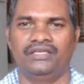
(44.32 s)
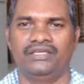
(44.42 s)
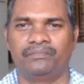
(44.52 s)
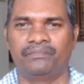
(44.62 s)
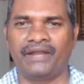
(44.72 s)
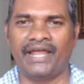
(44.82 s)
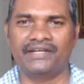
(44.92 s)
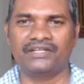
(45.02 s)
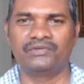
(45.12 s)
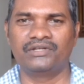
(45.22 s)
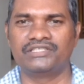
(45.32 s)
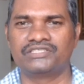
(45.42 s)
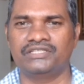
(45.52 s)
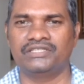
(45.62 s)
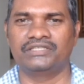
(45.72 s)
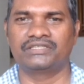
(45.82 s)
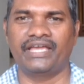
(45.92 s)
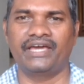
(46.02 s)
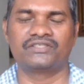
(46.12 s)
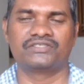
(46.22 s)
ఈ ప్లాంట్ రెమెడీ నుంచి
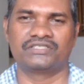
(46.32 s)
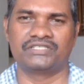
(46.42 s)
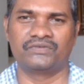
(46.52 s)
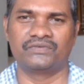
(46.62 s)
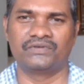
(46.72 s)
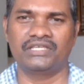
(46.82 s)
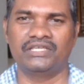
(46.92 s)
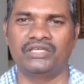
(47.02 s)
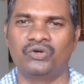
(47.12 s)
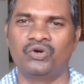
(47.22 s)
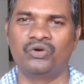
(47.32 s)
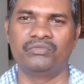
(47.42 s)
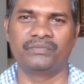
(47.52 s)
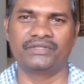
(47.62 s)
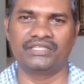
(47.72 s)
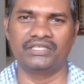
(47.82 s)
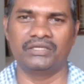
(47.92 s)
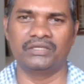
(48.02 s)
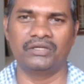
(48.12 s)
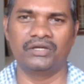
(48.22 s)
తయారు చేసినటువంటి హోమియోపతి
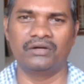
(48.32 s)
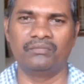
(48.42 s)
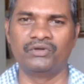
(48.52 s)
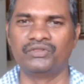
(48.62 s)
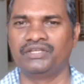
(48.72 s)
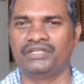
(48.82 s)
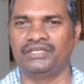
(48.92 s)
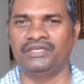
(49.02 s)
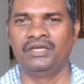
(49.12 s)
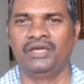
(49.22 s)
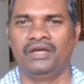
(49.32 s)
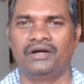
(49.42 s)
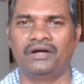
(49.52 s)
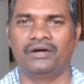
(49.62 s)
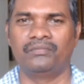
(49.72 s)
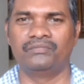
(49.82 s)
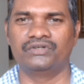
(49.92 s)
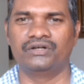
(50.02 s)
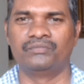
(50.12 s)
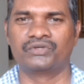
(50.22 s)
మందుని
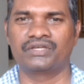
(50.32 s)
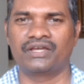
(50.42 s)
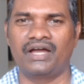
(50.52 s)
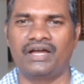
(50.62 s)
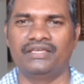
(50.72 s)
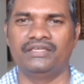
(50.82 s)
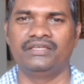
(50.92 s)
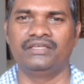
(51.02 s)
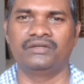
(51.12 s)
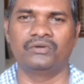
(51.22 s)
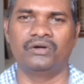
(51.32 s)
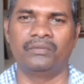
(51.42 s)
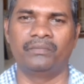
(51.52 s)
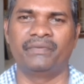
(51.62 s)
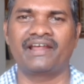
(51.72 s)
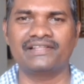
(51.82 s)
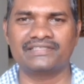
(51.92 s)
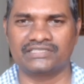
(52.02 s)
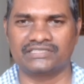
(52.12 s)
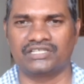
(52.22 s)
ముఖ్యంగా ఈ
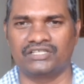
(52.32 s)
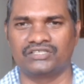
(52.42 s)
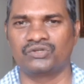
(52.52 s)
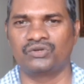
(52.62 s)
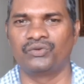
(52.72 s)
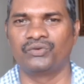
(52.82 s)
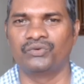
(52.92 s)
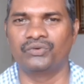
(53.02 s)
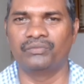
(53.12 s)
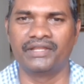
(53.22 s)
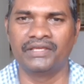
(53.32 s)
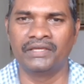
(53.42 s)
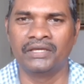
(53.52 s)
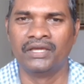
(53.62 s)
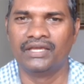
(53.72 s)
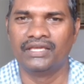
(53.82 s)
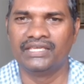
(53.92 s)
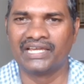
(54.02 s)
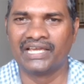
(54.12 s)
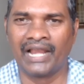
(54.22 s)
పెరాలసిస్ కేసుల్లోనూ మరి ఈ
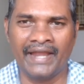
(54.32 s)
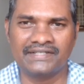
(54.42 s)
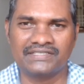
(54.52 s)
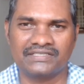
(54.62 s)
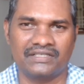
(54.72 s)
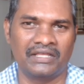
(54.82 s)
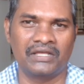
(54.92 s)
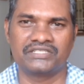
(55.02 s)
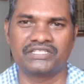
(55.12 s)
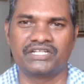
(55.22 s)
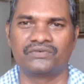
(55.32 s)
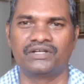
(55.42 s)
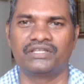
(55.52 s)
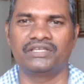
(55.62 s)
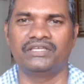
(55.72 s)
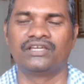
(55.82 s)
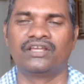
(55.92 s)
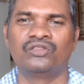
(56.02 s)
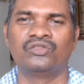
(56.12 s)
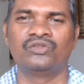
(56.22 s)
గ్లాండ్స్ ఎన్లార్జ్ అయినటువంటి ఈ
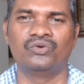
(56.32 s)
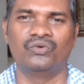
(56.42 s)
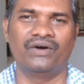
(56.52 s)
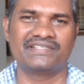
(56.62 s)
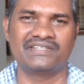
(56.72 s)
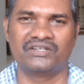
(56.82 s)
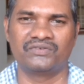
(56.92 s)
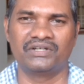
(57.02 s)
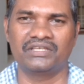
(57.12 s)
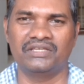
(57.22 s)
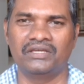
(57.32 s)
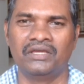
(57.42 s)
గ్రంథులు వాసినటువంటి